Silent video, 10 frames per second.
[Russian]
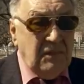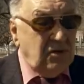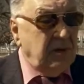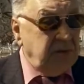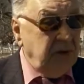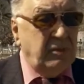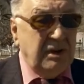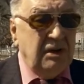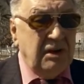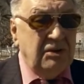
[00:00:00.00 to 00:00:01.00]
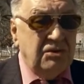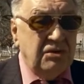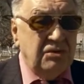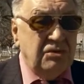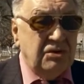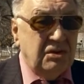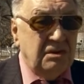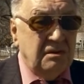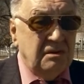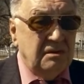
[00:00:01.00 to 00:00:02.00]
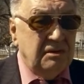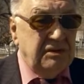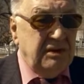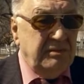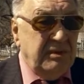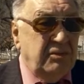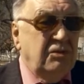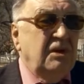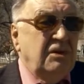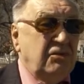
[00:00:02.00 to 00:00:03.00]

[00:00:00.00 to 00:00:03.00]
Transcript: Ну, вообще парк, конечно, лучше. С детьми погулять.